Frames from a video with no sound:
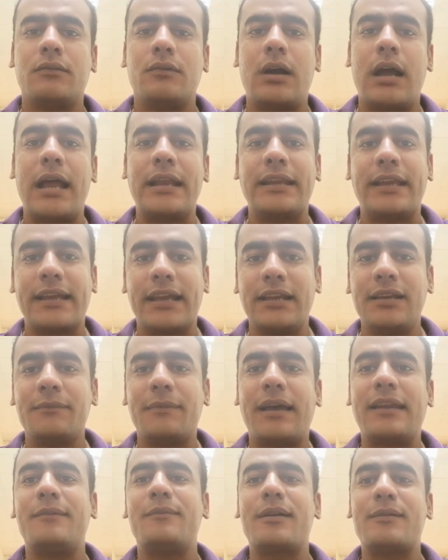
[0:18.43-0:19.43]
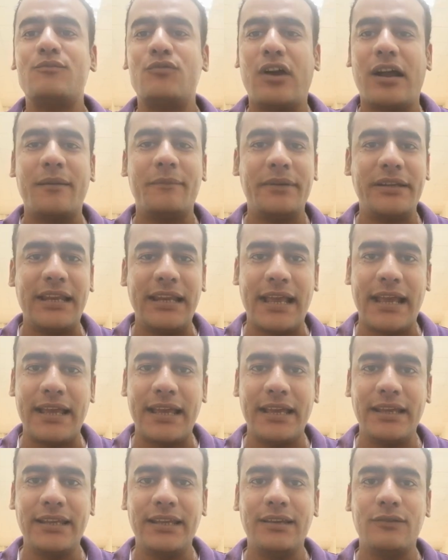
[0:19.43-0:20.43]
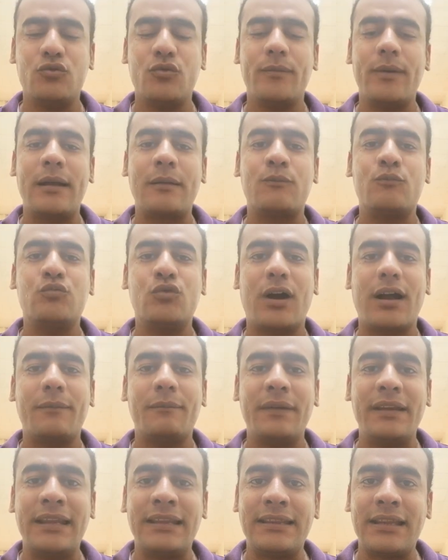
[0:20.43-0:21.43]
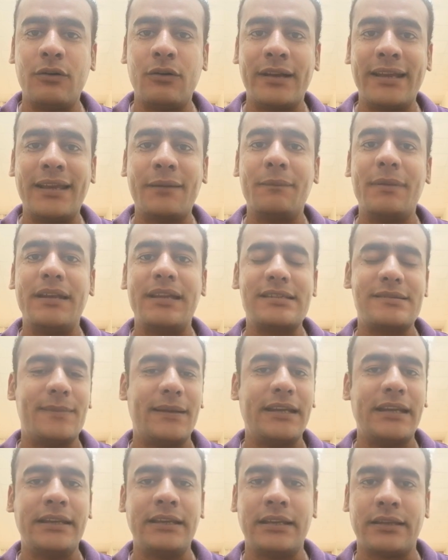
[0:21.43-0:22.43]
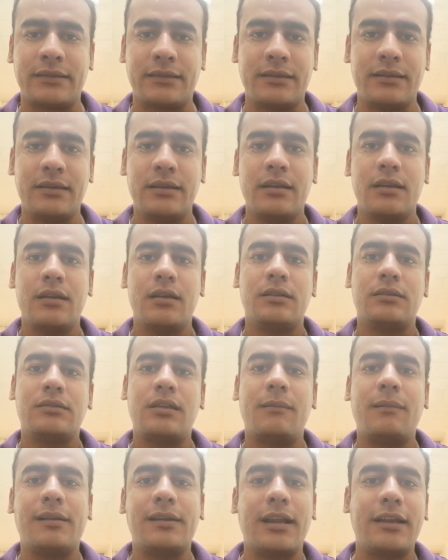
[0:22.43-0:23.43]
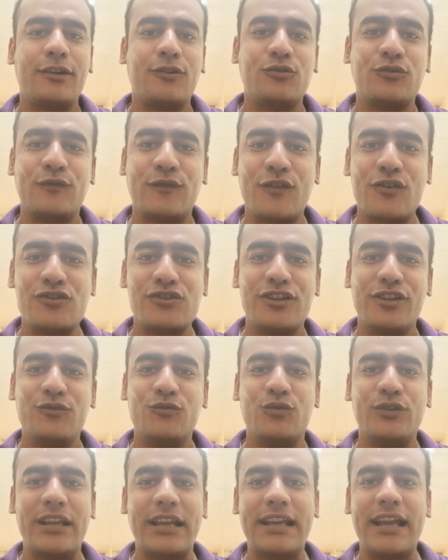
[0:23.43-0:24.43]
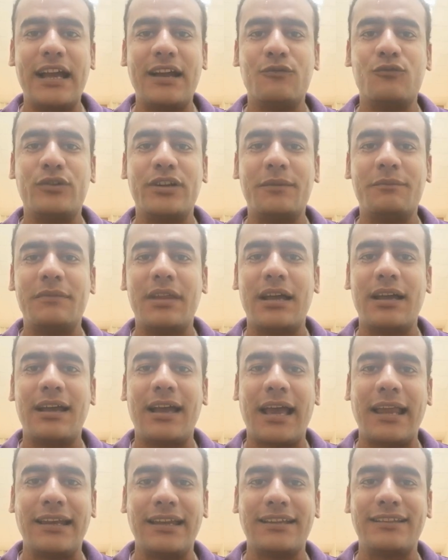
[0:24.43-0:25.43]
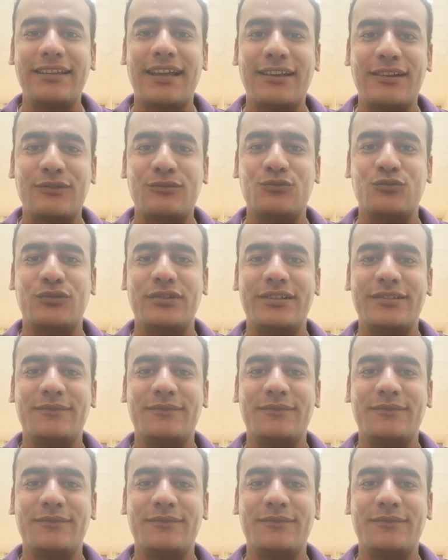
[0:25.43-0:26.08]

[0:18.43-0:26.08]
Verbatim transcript: هنتكلم على مجموعه من الحقائق ومجموعه من التواريخ بالنسبه للنت طبعا هناخد فاصل ونرجع ونبدا حلقتنا على طول